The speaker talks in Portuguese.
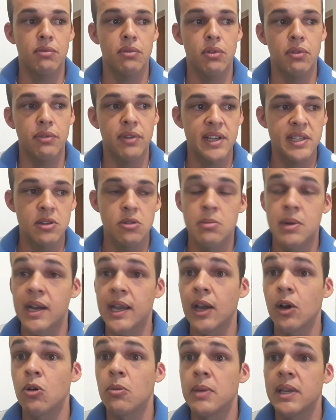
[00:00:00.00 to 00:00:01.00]
vou fazer uma
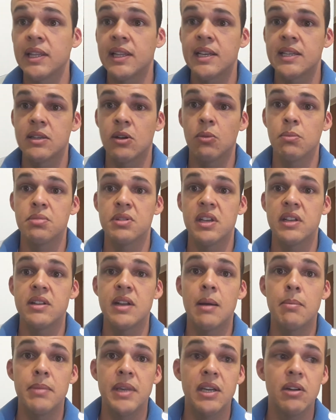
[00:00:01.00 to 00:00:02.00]
recomendação para você de
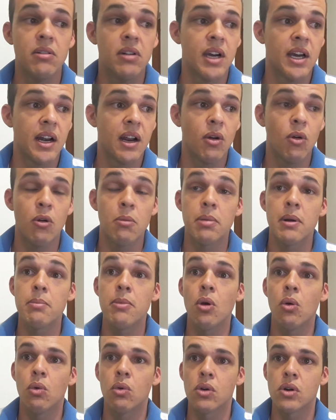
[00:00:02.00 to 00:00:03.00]
amigo, cara. Compra
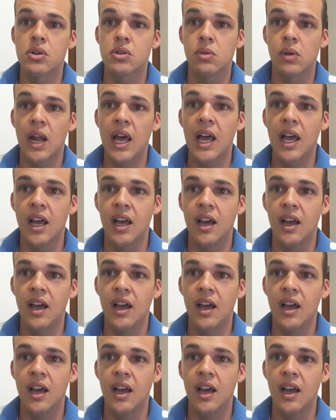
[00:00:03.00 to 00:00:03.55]
meu curso lá.